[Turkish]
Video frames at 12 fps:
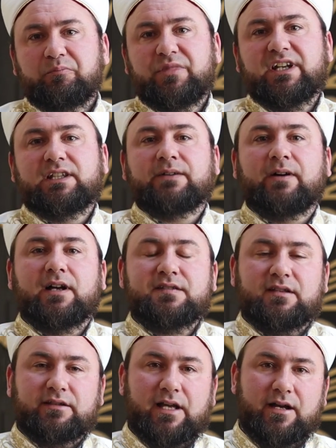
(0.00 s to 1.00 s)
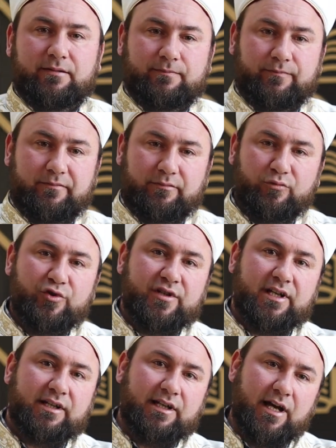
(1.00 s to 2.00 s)
Bir defasında
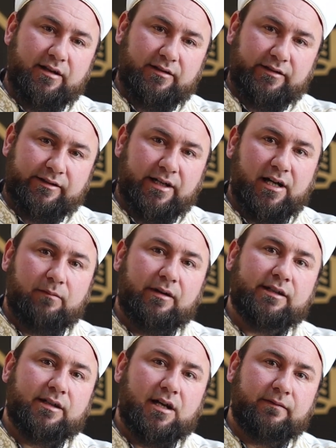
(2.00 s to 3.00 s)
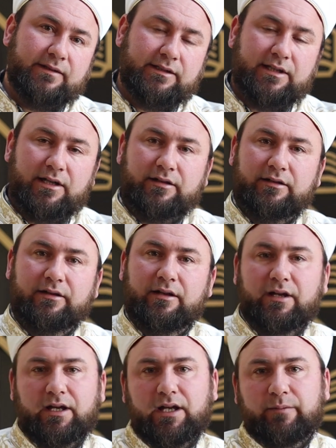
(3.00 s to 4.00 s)
müşrikler Kabe etrafında
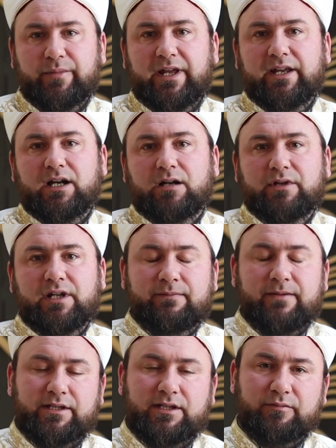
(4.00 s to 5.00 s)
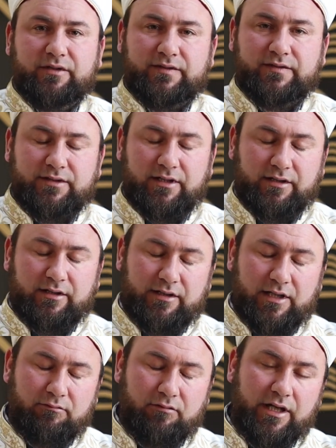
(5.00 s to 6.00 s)
Peygamber Efendimiz
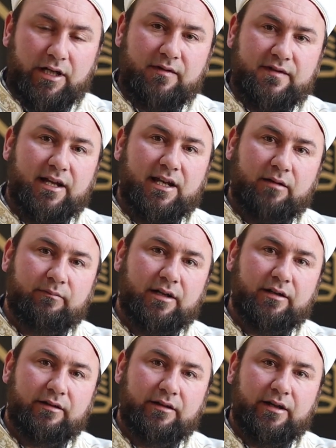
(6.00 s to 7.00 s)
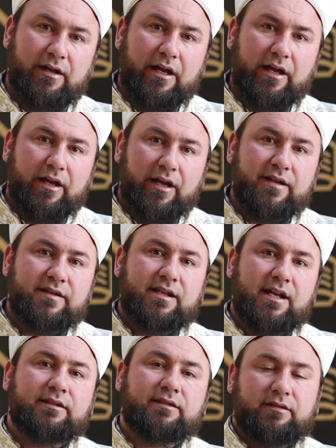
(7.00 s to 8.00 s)
sallallahu aleyhi ve selleme
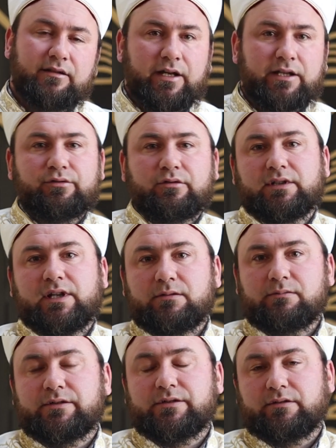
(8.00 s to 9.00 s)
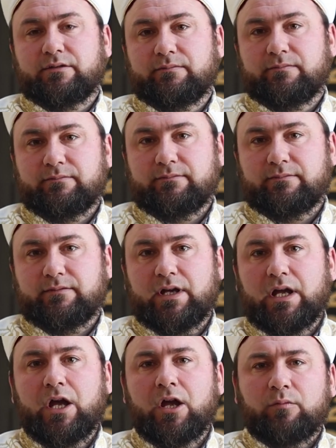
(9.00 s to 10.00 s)
eziyet ediyorlarmış.
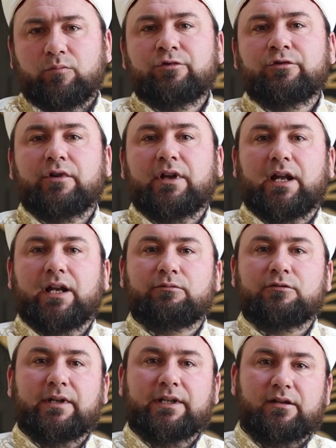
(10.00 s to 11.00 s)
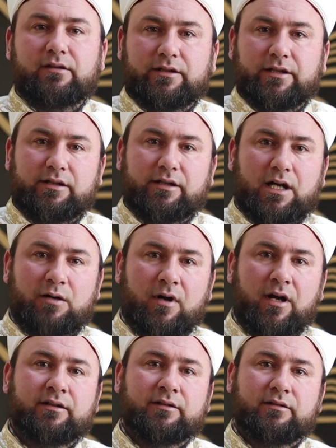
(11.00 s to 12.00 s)
Bunu gören Ebu Bekir radıyallahu
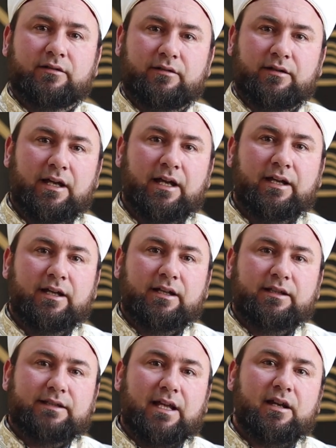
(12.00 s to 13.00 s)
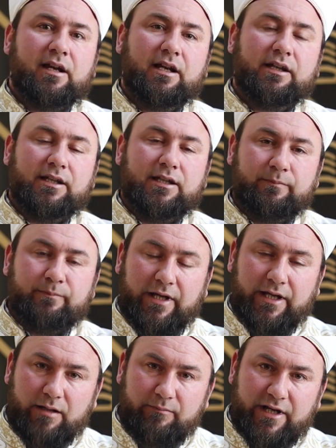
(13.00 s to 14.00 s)
anh derhal gidip
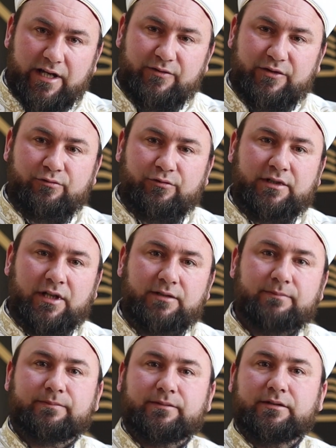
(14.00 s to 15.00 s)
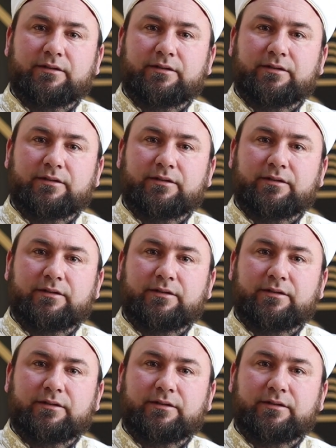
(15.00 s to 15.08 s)
peygamberimizi kurtarıp